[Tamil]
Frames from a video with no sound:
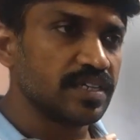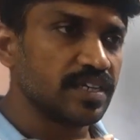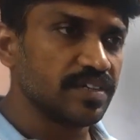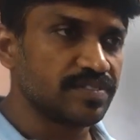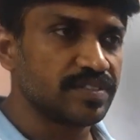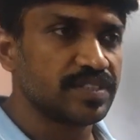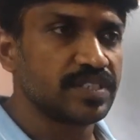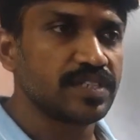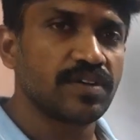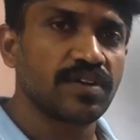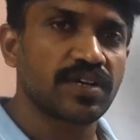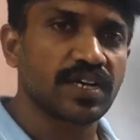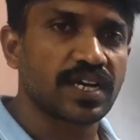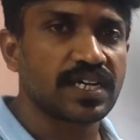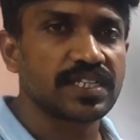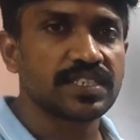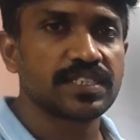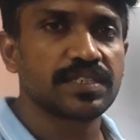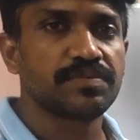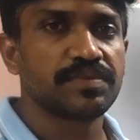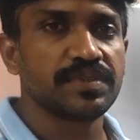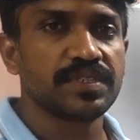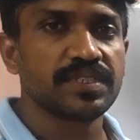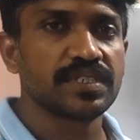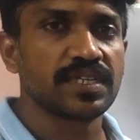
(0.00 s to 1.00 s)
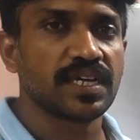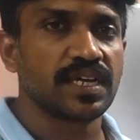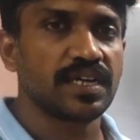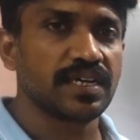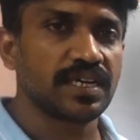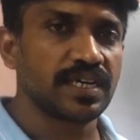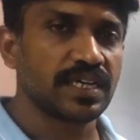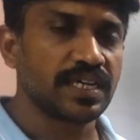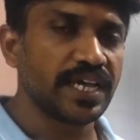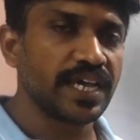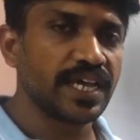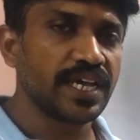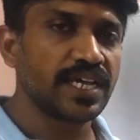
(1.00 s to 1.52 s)
எஃப்சியோட கான்செப்ட் இதுதான்
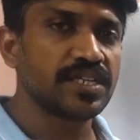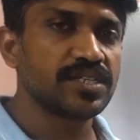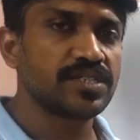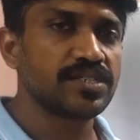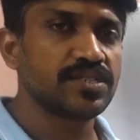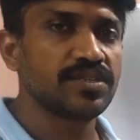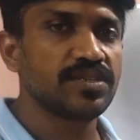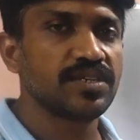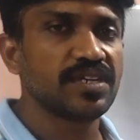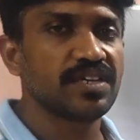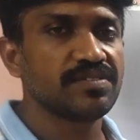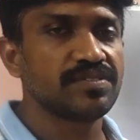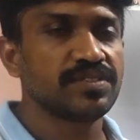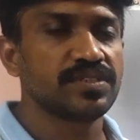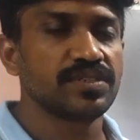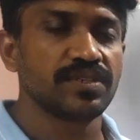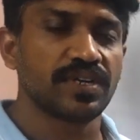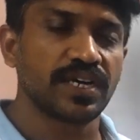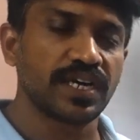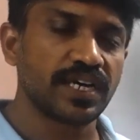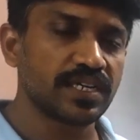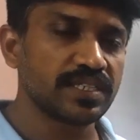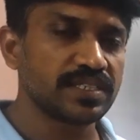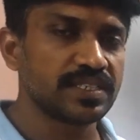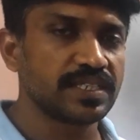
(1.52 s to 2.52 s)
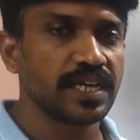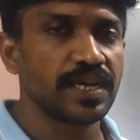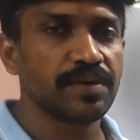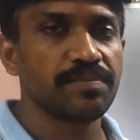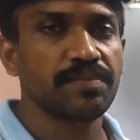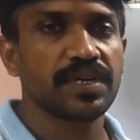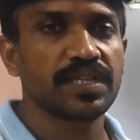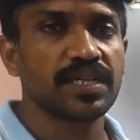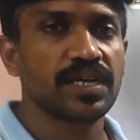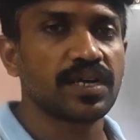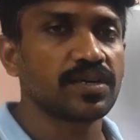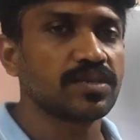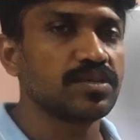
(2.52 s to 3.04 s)
ஏஹெச்யூ எஃப்சியூ ரெண்டு
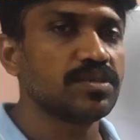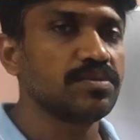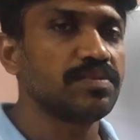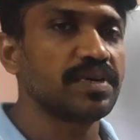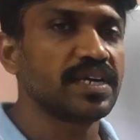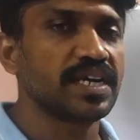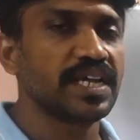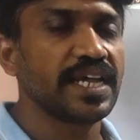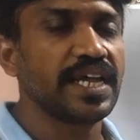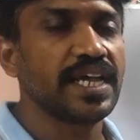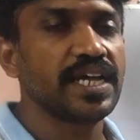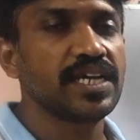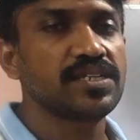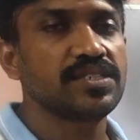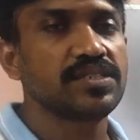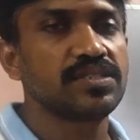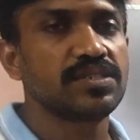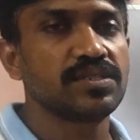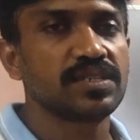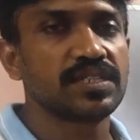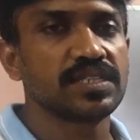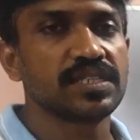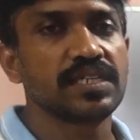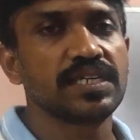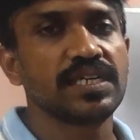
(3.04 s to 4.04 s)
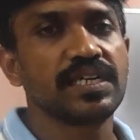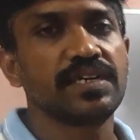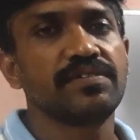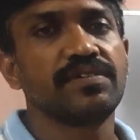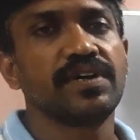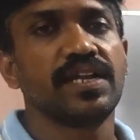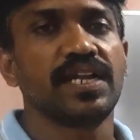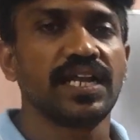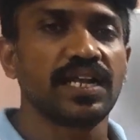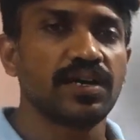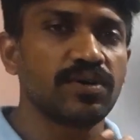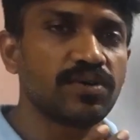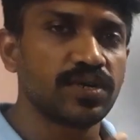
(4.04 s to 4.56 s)
சேமாக தான் இருக்கும் பட் ஏஹெச்யூ வந்து
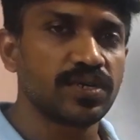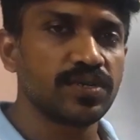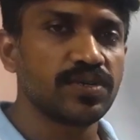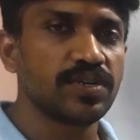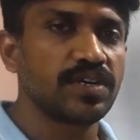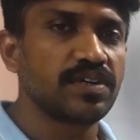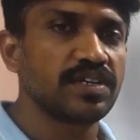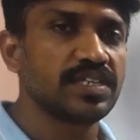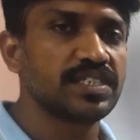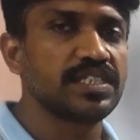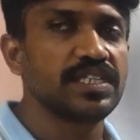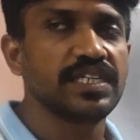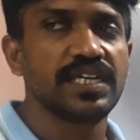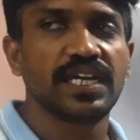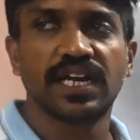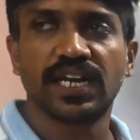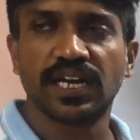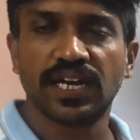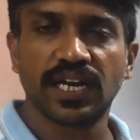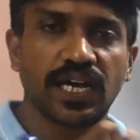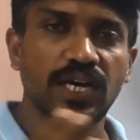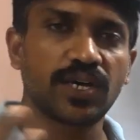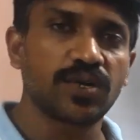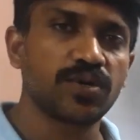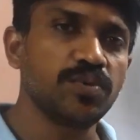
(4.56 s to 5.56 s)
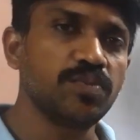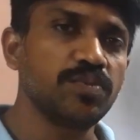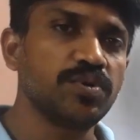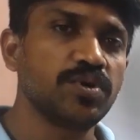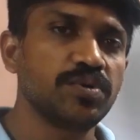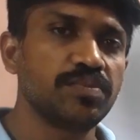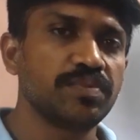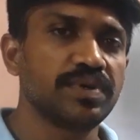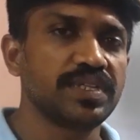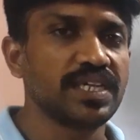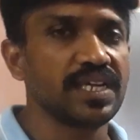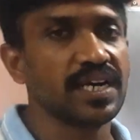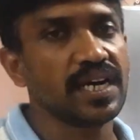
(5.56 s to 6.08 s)
வெளியில் ஒரு யூனிட் வச்சு எல்லா
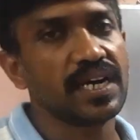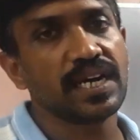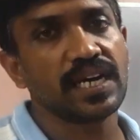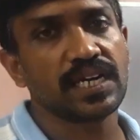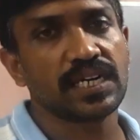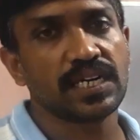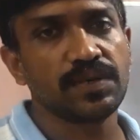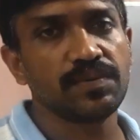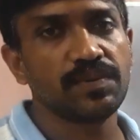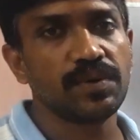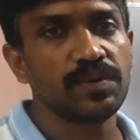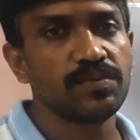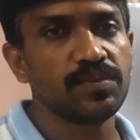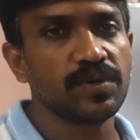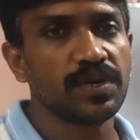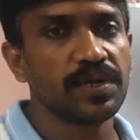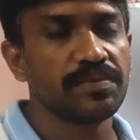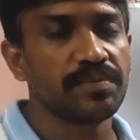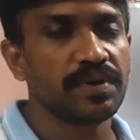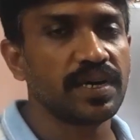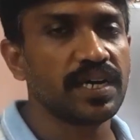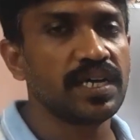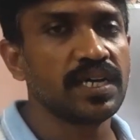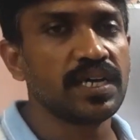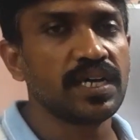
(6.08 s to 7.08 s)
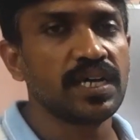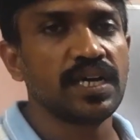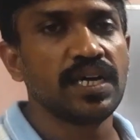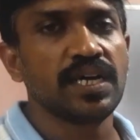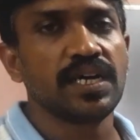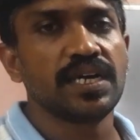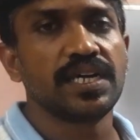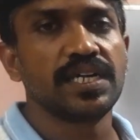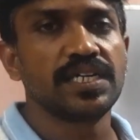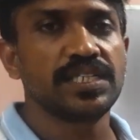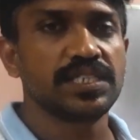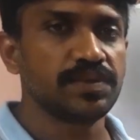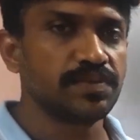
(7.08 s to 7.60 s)
ரூமுக்கும் பார்த்திங்கன்னா டக்டபிள் மூலிமா
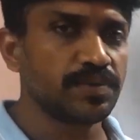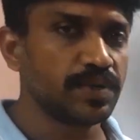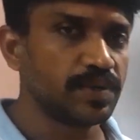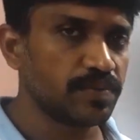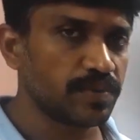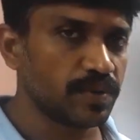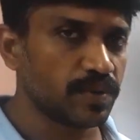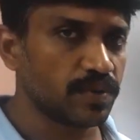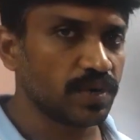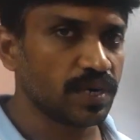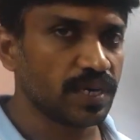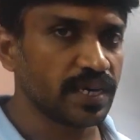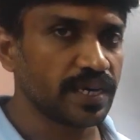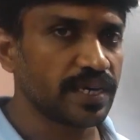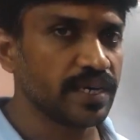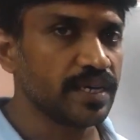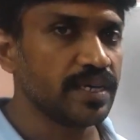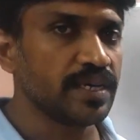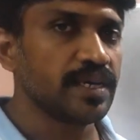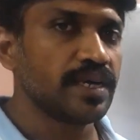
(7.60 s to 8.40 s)
டிஸ்ட்ரிபியூட் பண்ணுவாங்க